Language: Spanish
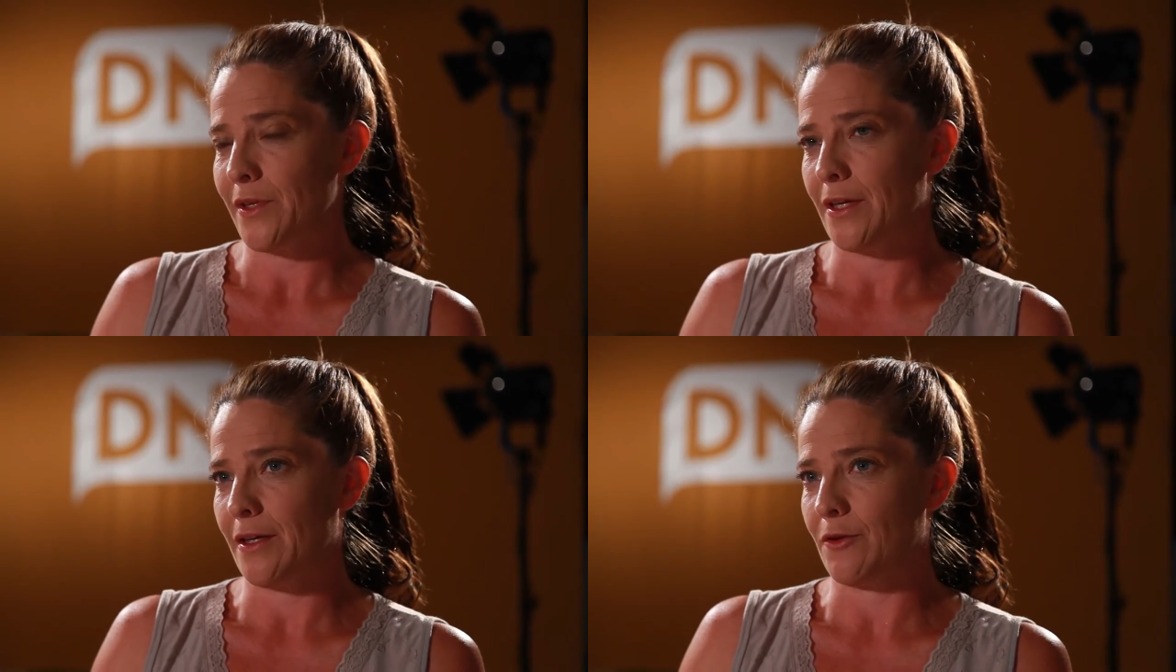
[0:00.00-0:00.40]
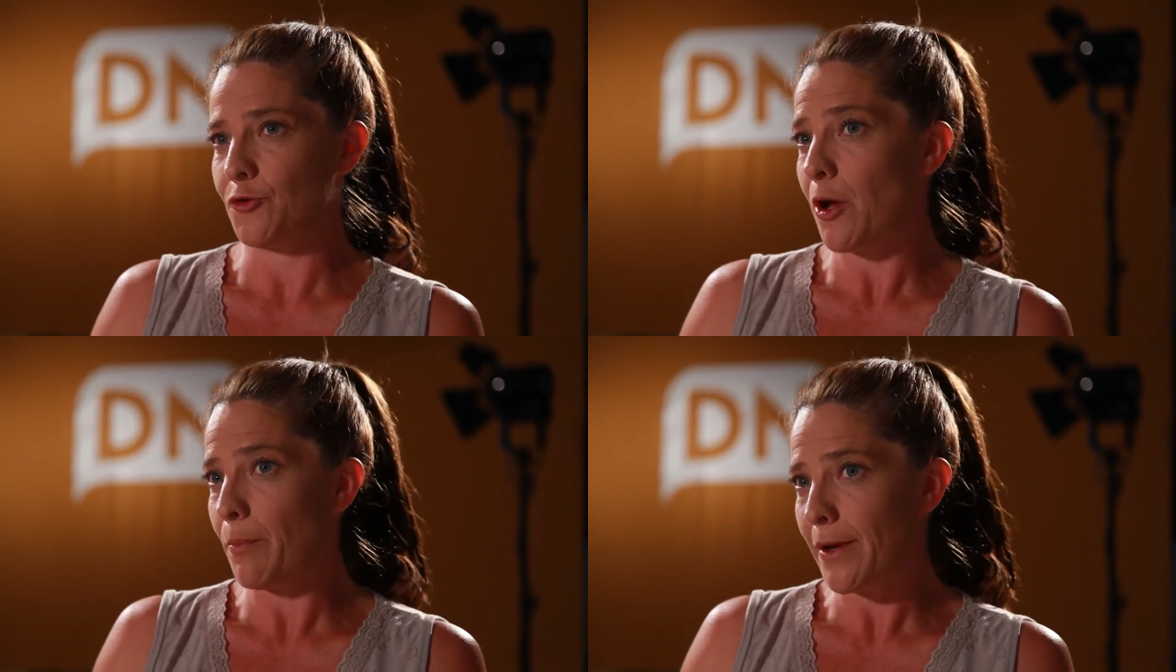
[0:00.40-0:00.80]
eh, en
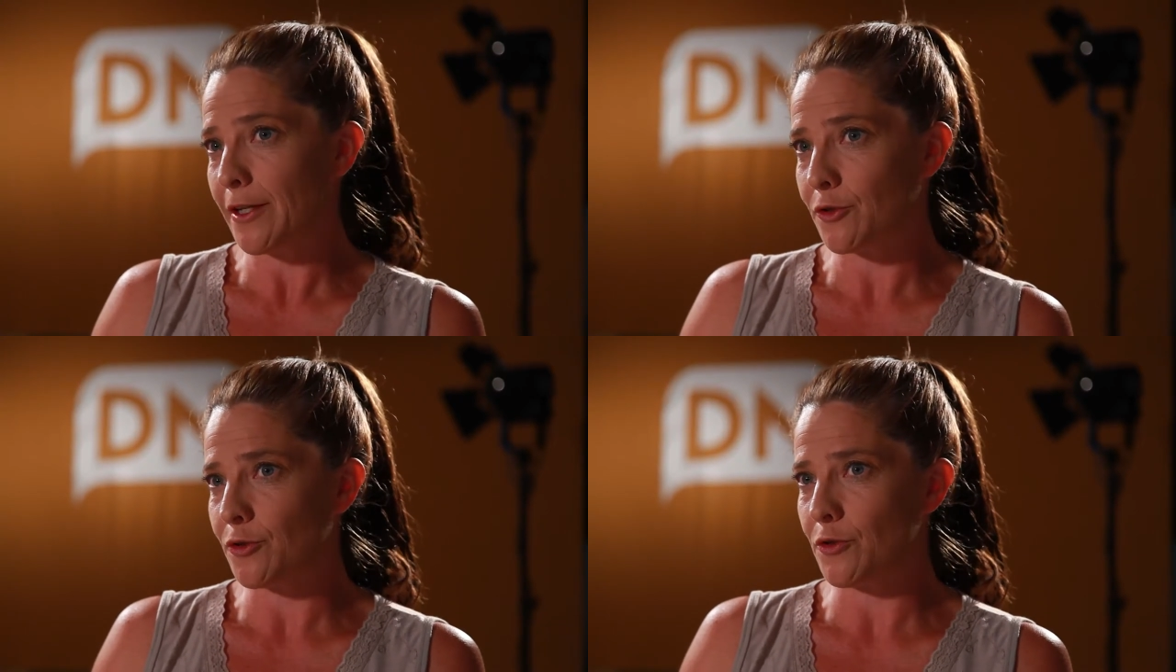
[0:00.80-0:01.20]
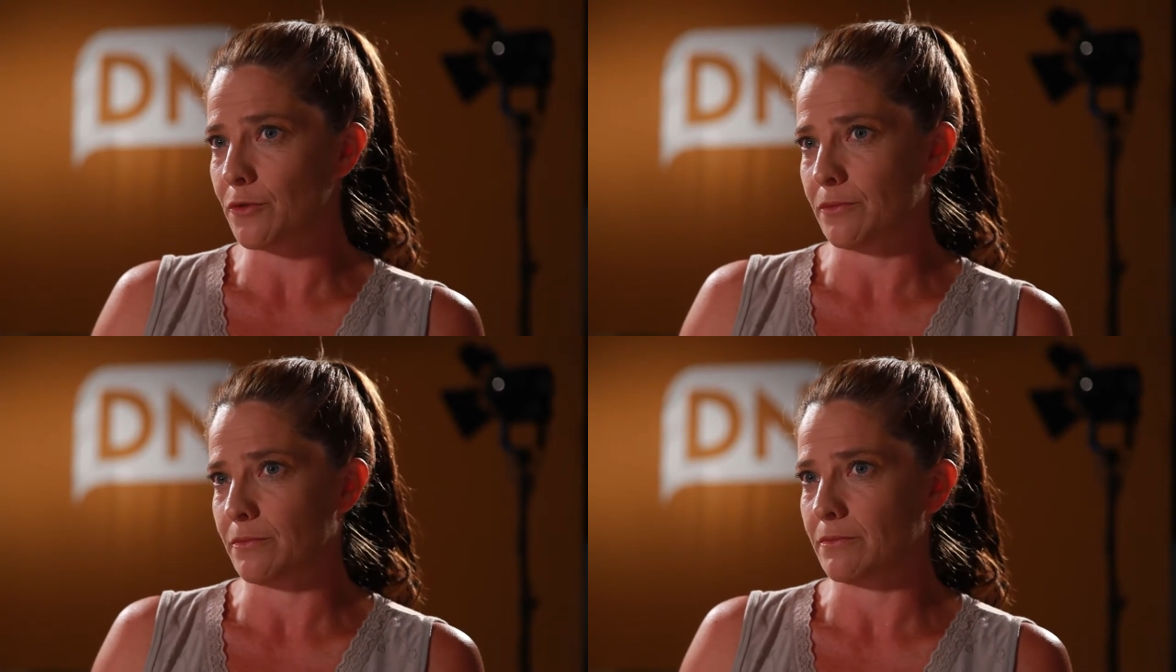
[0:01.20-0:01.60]
otro
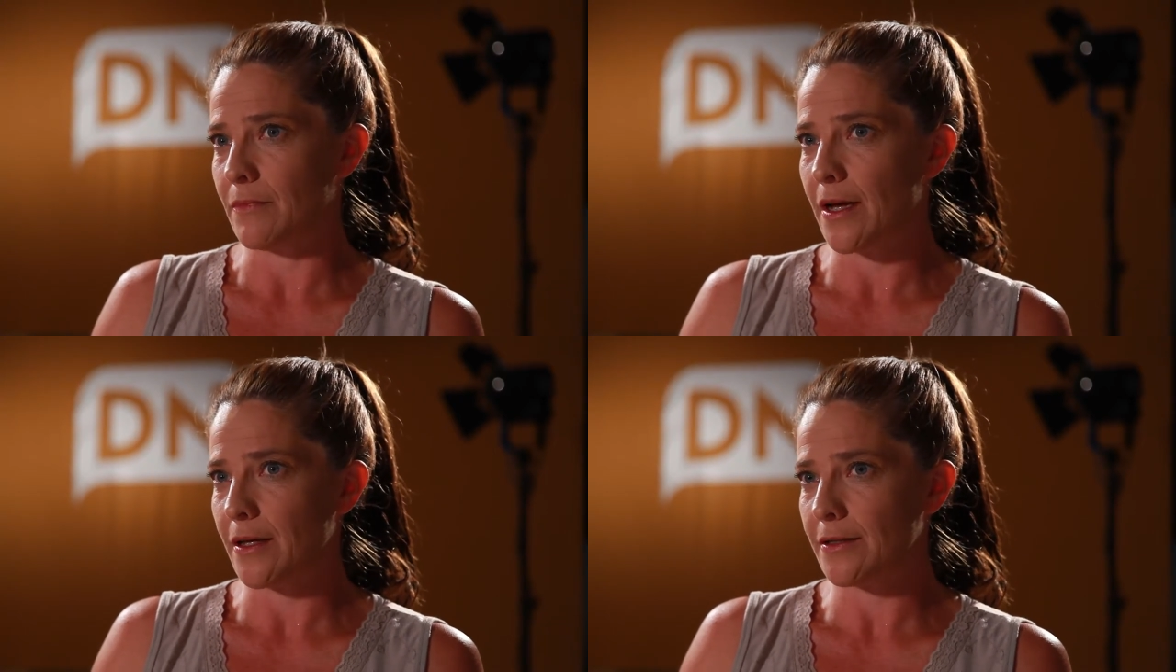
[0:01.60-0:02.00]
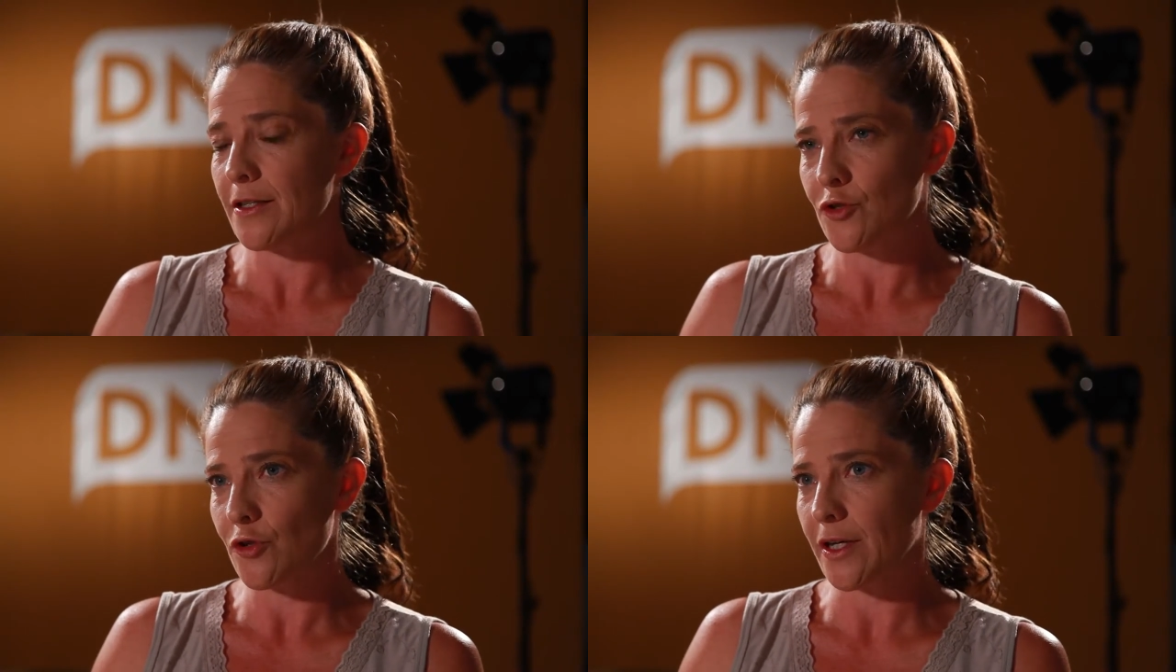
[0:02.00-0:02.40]
aspecto, mm, has
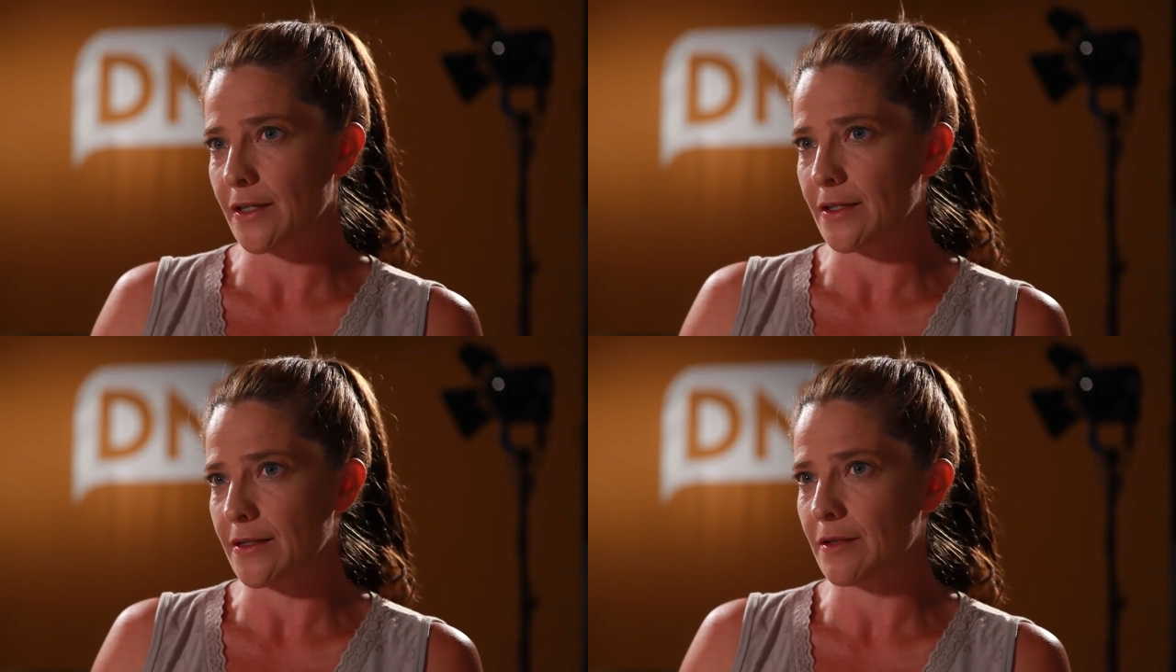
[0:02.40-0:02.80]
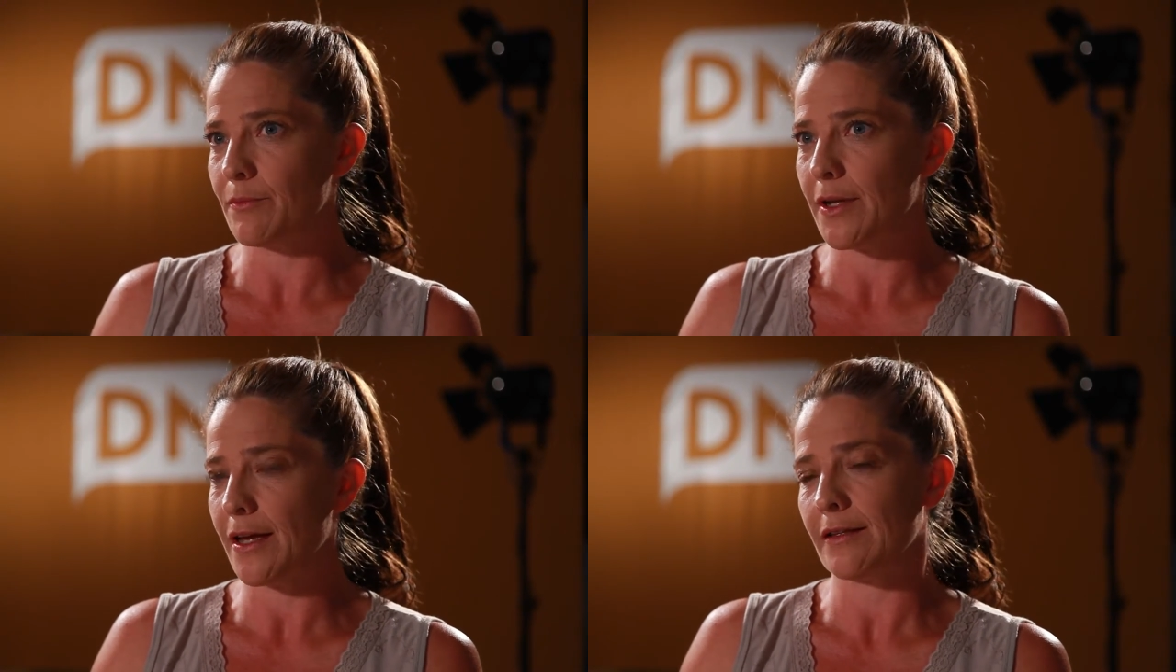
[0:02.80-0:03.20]
dicho que
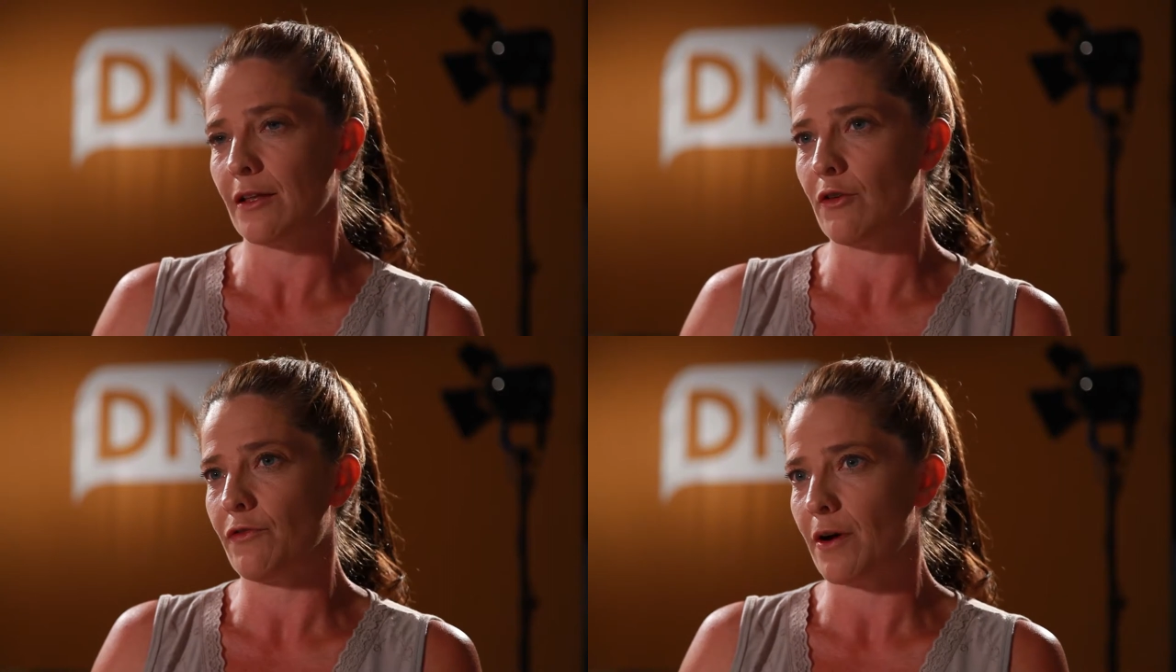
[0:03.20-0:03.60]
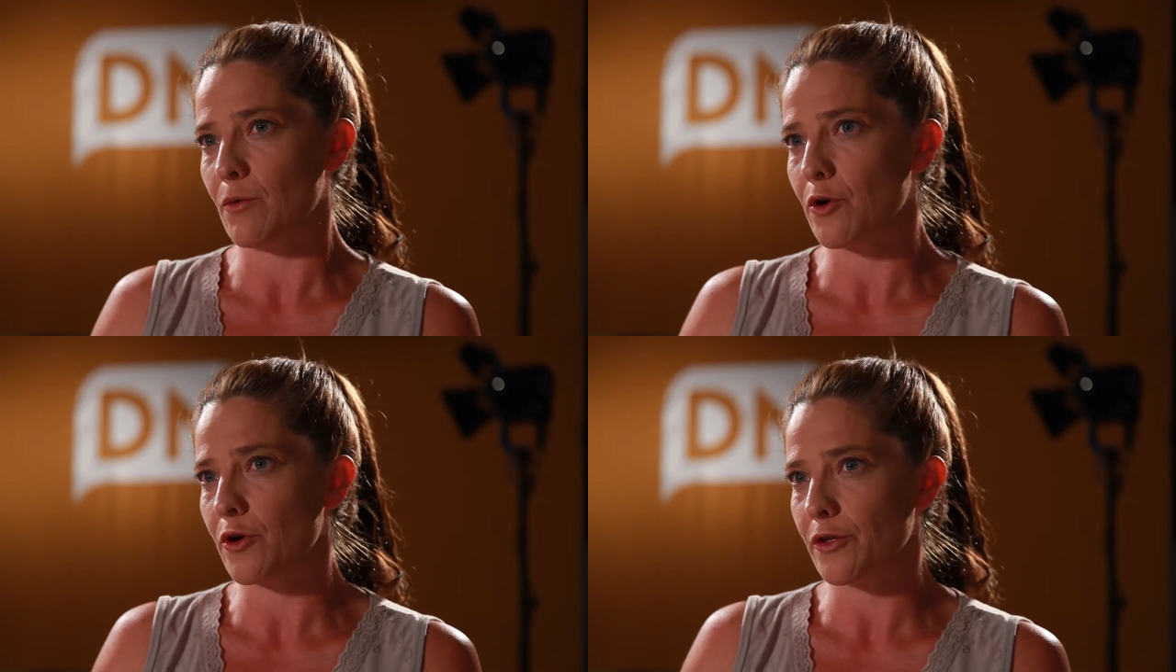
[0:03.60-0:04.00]
siempre has estado a
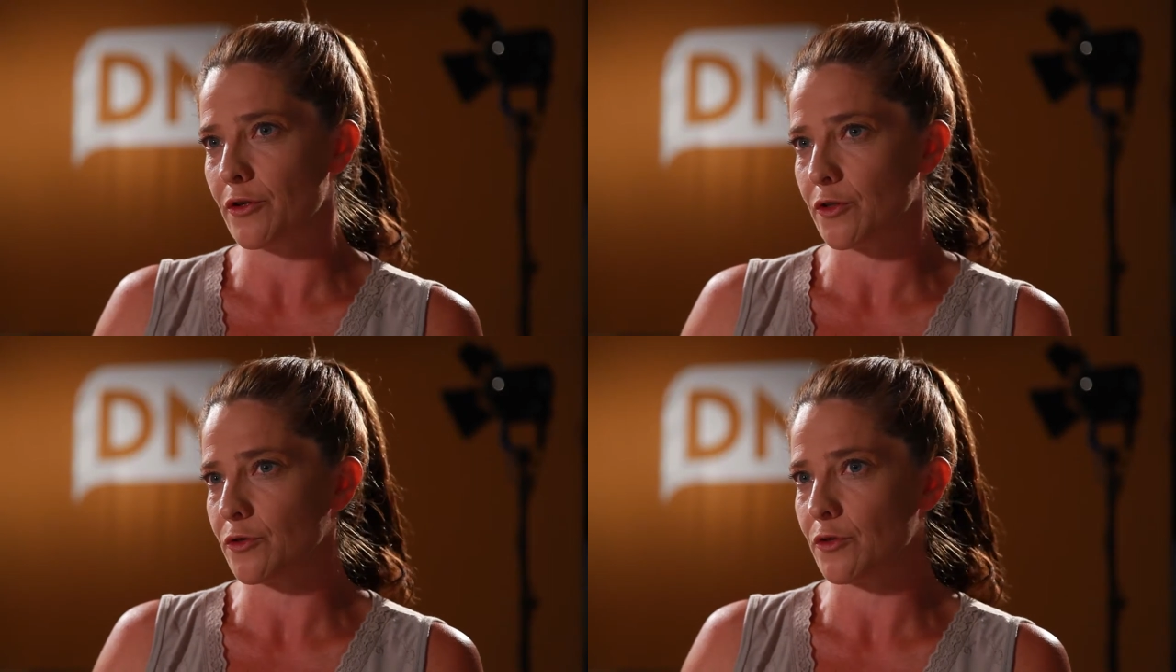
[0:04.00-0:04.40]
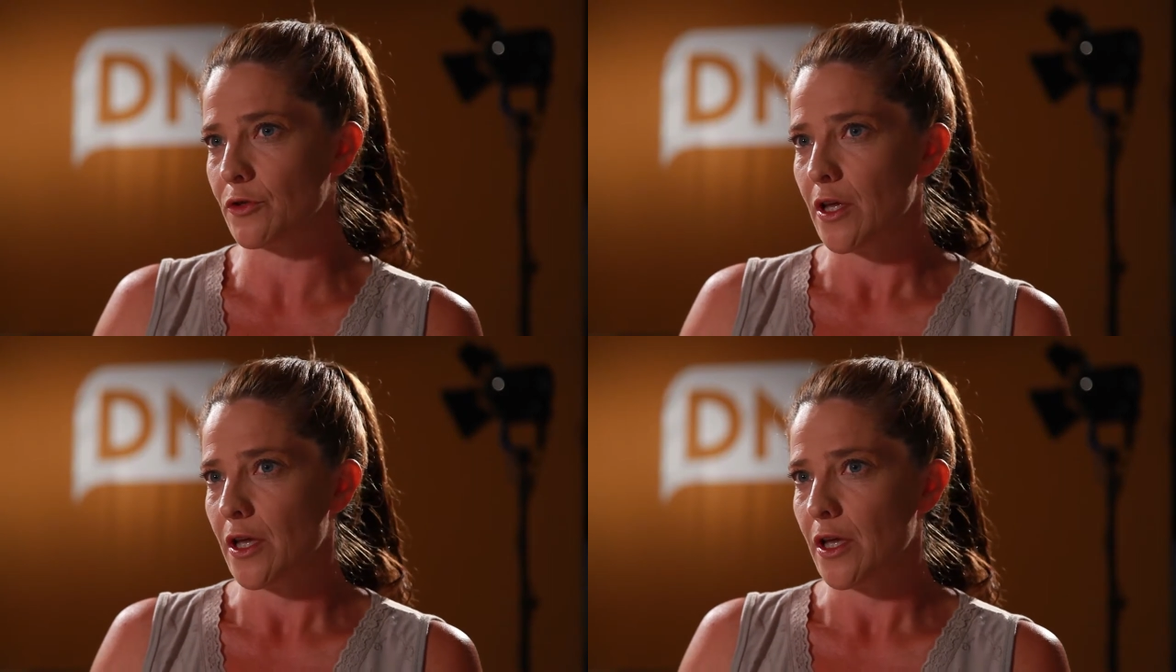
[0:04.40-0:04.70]
favor de lo que son